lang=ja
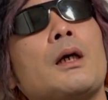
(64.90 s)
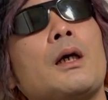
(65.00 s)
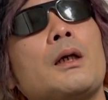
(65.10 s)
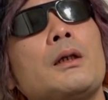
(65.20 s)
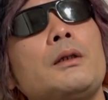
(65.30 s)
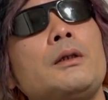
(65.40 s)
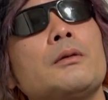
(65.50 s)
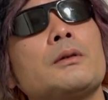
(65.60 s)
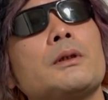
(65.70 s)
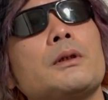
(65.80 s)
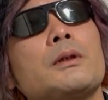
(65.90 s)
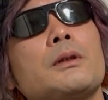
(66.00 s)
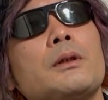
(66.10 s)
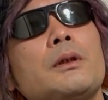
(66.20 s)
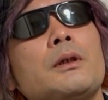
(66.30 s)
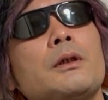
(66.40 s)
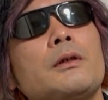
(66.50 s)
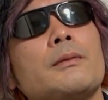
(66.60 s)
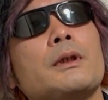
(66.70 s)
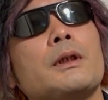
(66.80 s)
あ、あれに乗せてや
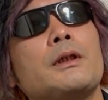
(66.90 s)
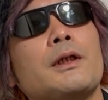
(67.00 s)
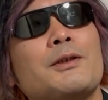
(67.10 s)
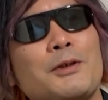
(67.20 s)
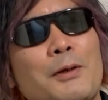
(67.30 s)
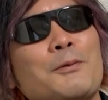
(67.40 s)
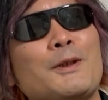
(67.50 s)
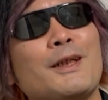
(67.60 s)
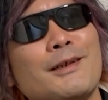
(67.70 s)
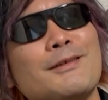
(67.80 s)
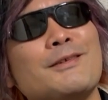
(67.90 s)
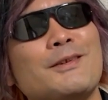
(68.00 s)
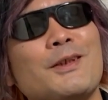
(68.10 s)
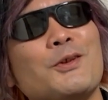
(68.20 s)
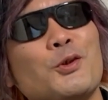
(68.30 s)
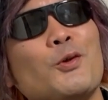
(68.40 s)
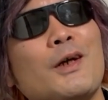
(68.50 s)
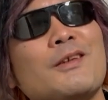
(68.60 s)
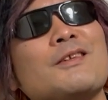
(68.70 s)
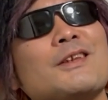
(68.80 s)
れば大体グラムになるっていうの
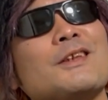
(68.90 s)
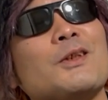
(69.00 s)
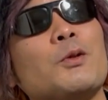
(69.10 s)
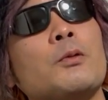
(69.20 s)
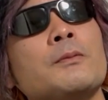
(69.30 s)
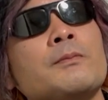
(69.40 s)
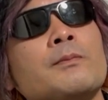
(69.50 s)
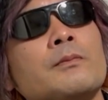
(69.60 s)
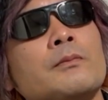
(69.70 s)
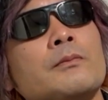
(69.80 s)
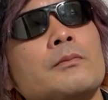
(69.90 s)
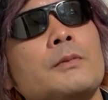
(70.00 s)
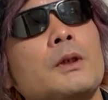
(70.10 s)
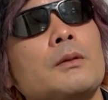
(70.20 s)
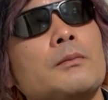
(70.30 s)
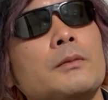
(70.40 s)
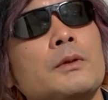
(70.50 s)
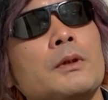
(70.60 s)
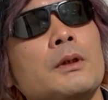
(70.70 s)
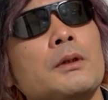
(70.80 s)
はあるんですけど、まあ、
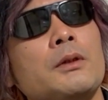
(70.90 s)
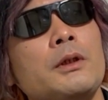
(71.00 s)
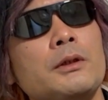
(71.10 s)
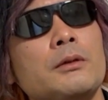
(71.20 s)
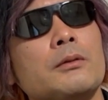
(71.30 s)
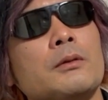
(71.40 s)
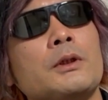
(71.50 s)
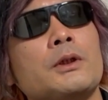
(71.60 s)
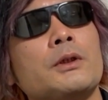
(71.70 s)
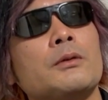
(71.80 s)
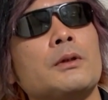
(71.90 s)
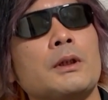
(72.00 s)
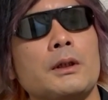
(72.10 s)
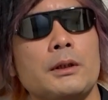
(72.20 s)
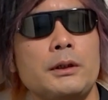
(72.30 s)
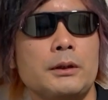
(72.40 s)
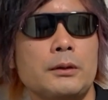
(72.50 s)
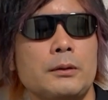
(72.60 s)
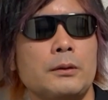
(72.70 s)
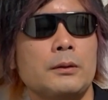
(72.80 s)
ディスコと似てるかな。
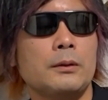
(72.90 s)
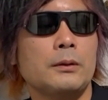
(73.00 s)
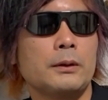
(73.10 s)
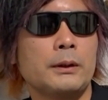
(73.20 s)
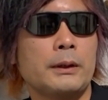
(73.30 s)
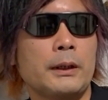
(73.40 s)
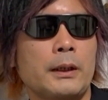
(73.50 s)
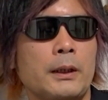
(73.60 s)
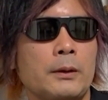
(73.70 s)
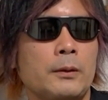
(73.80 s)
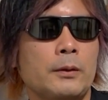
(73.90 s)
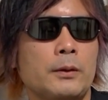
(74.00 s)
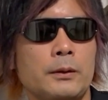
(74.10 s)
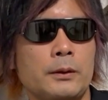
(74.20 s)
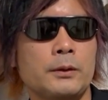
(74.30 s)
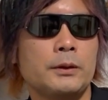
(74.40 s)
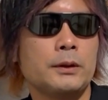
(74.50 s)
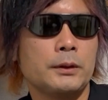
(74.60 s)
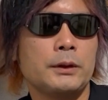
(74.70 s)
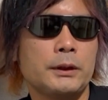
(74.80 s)
ディスコって、あの、四
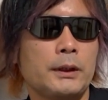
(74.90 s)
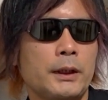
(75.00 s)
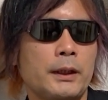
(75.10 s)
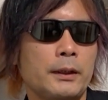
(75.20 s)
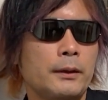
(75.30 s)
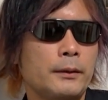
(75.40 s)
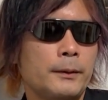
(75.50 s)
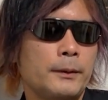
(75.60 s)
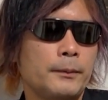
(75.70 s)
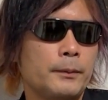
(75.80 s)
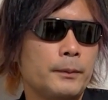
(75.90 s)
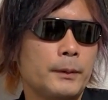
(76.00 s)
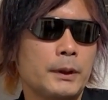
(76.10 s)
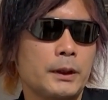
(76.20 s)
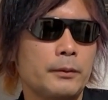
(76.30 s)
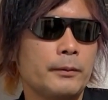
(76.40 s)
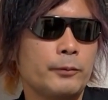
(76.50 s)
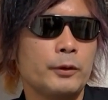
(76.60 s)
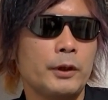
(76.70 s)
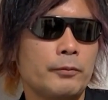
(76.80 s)
つ打ちで、まあ、例えば
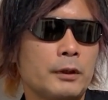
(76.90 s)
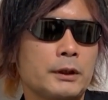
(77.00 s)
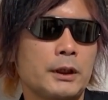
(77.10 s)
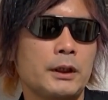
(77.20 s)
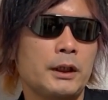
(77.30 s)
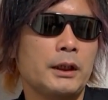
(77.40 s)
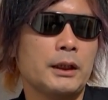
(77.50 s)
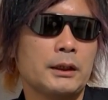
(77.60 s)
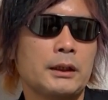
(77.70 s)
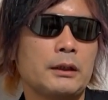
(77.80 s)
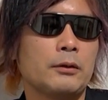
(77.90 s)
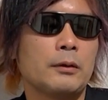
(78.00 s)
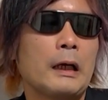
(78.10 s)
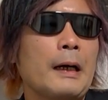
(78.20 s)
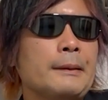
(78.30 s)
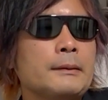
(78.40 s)
ボニエムがサニーやってたりとか、